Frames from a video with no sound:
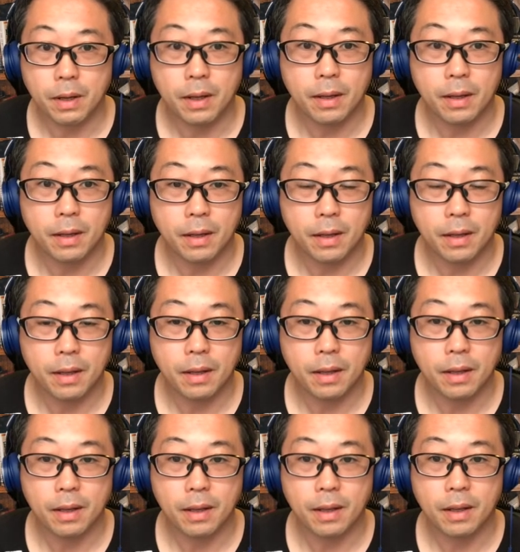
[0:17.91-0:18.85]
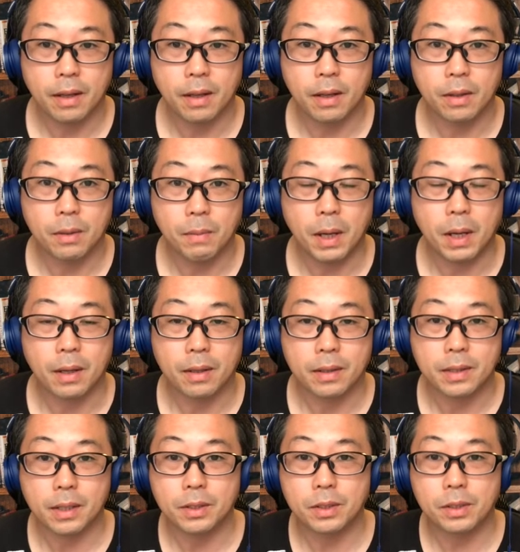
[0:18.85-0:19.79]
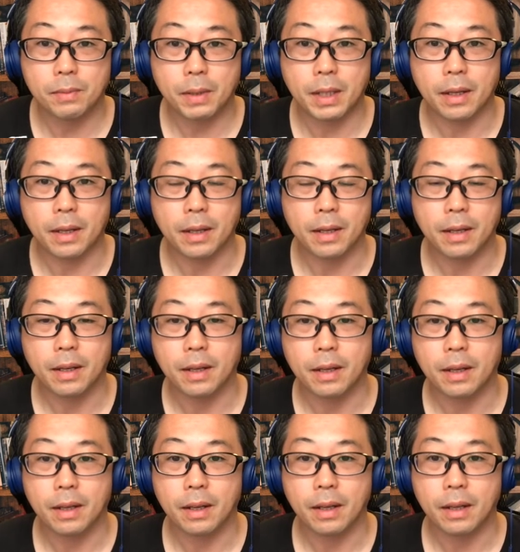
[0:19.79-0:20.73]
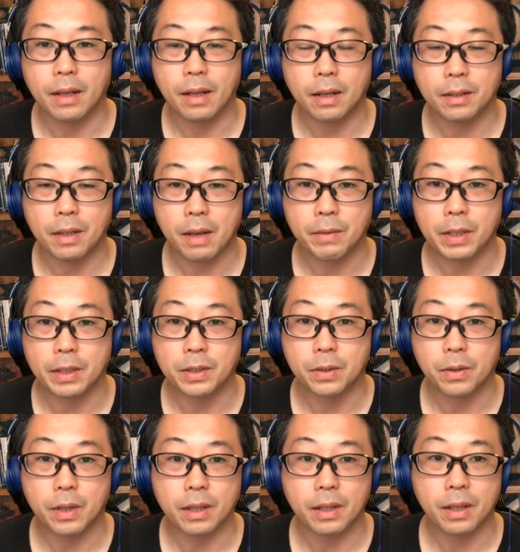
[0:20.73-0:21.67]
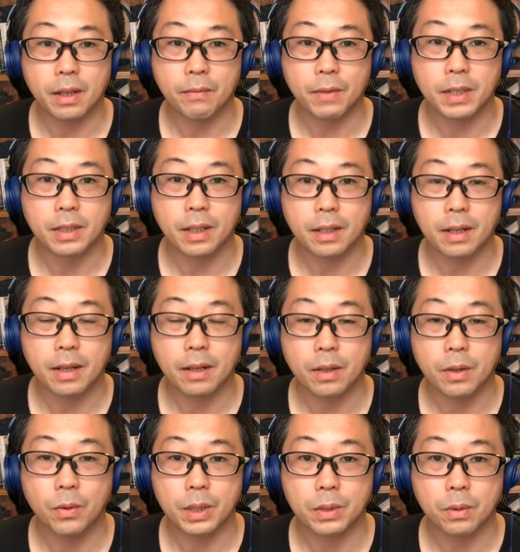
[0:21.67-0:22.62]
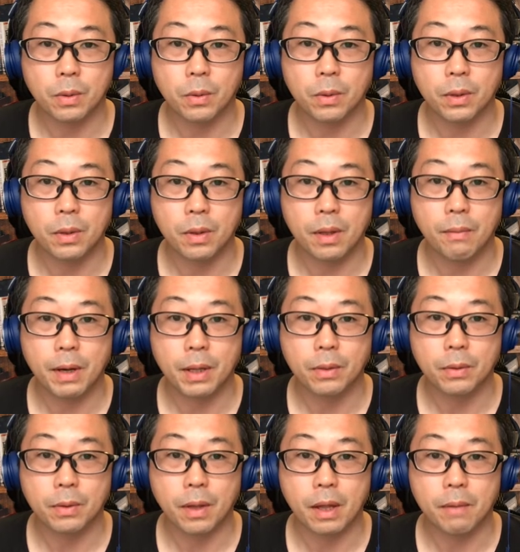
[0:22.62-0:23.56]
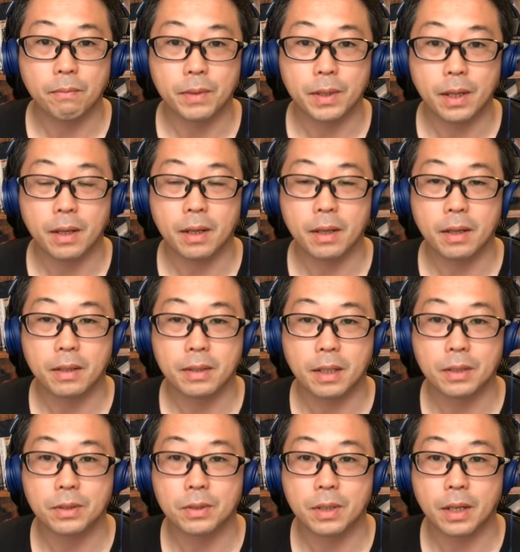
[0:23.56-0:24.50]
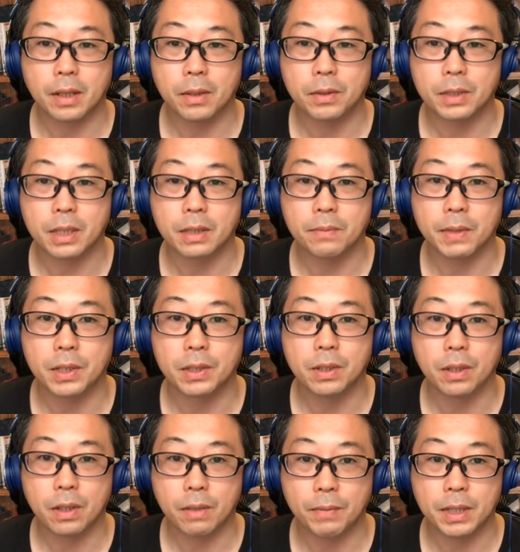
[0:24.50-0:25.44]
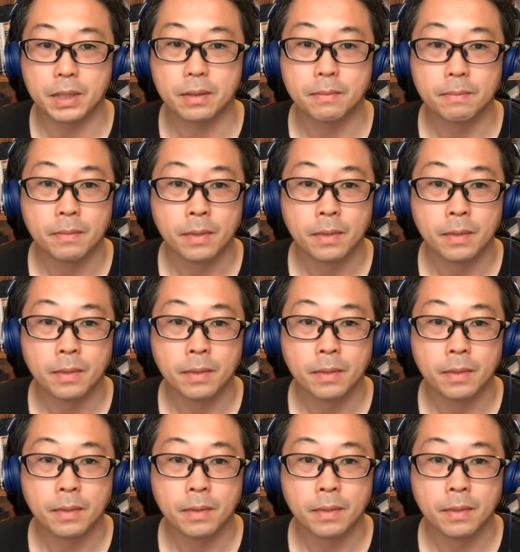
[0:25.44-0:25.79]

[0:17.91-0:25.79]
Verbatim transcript: えー、っと、まあ、先週まで、えー、リアルタイムで授業やってきましたが、今日はちょっとオンデマンドタイプで、えー、最終課題の説明していきます。